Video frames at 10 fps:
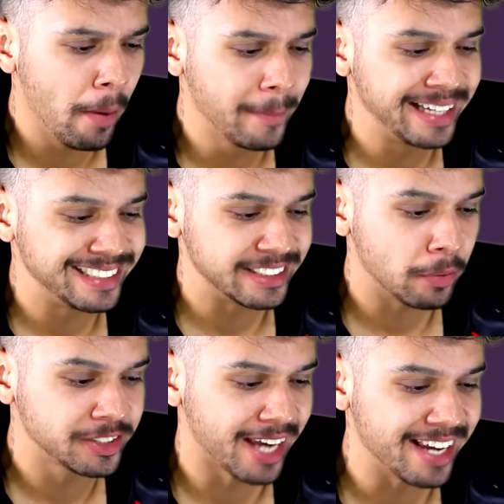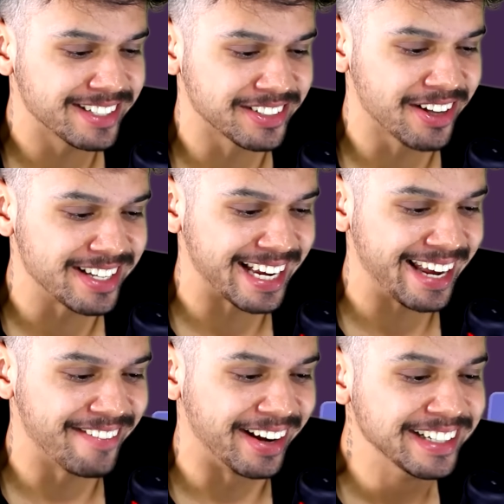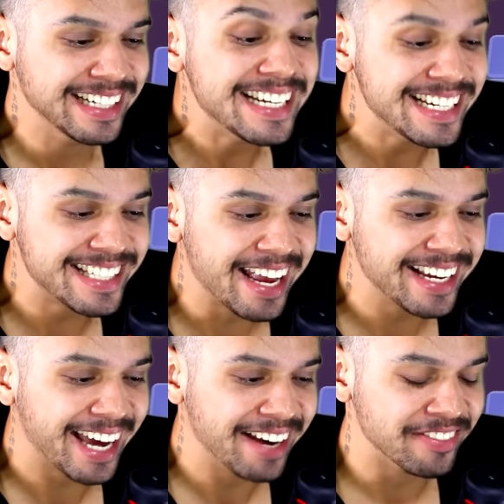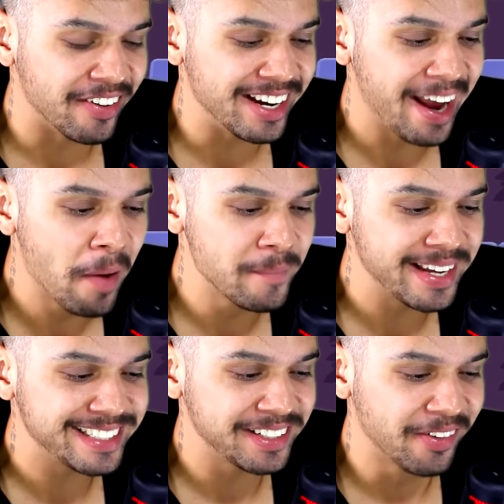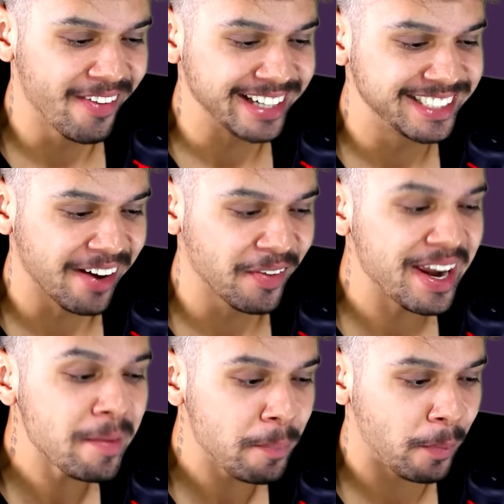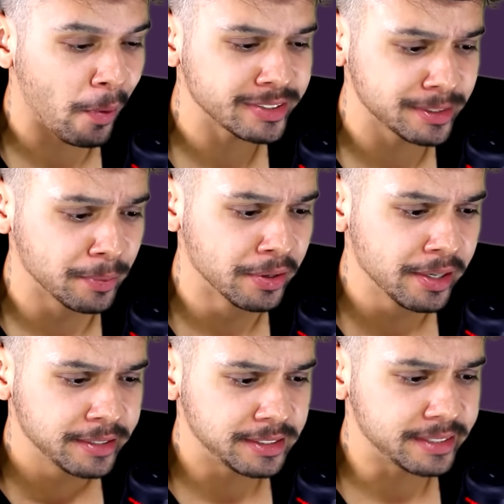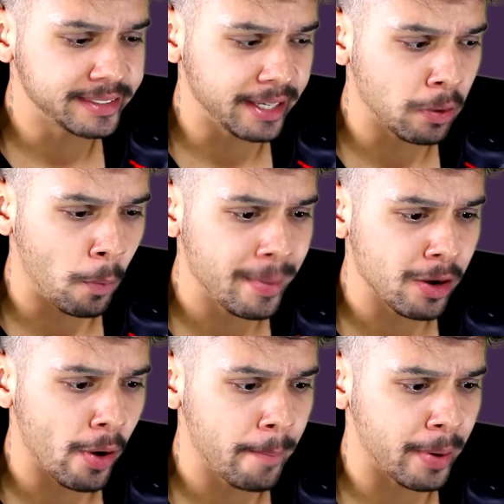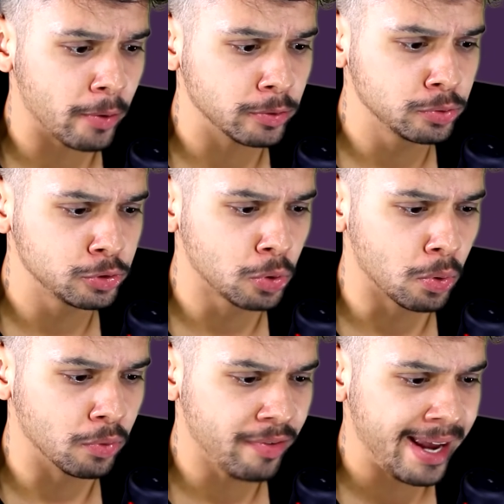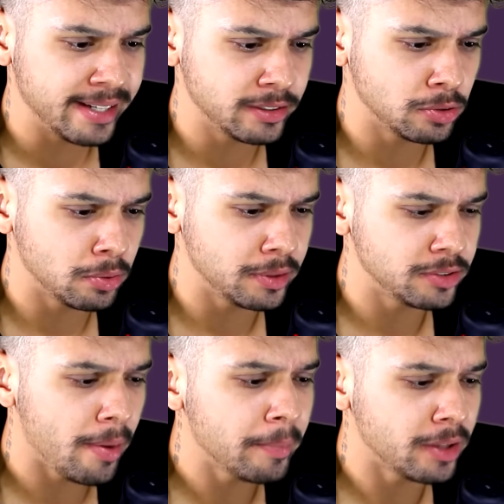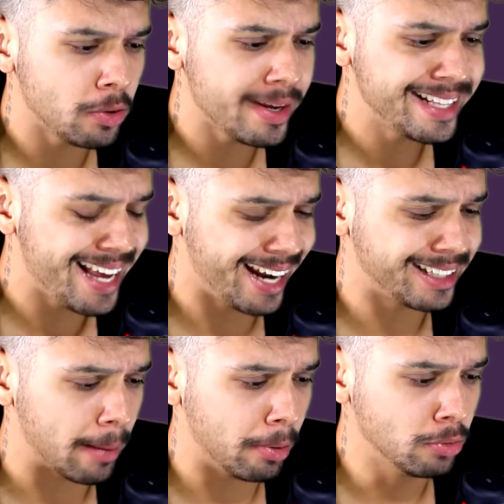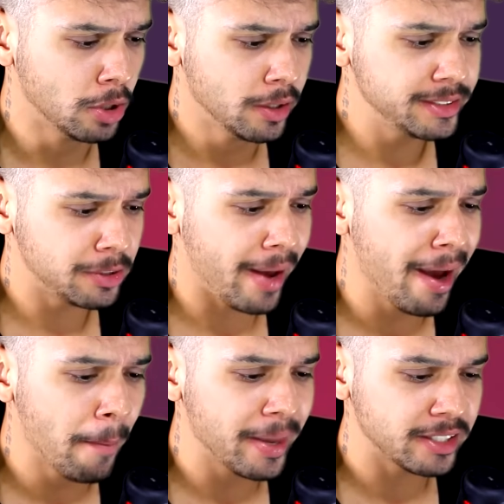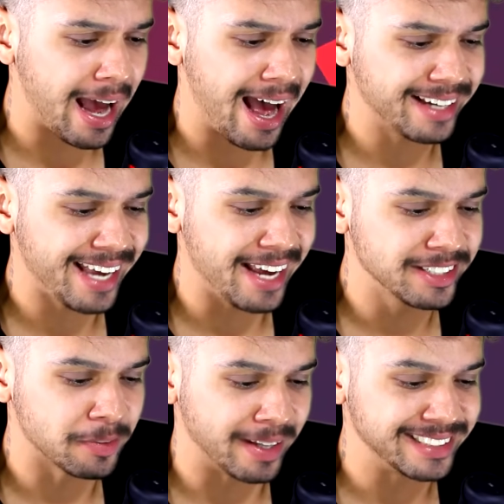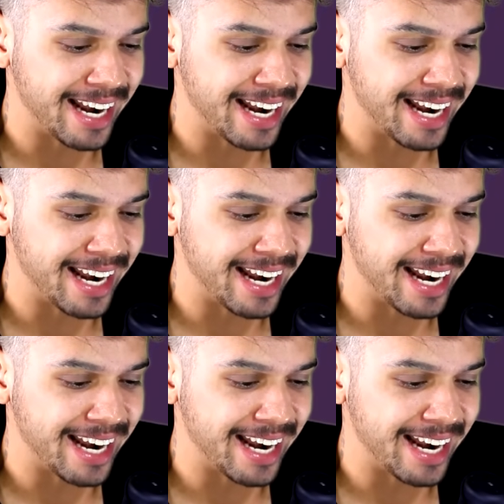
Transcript: Realmente, eu acho que é isso, né? isso aqui, mano. Isso é incrível. Ele realmente nunca chegou nem próximo de ser o melhor Brawler do jogo. Véi, isso, isso é muita doideira, tá bom? Isso é realmente... Ah, que isso, mano?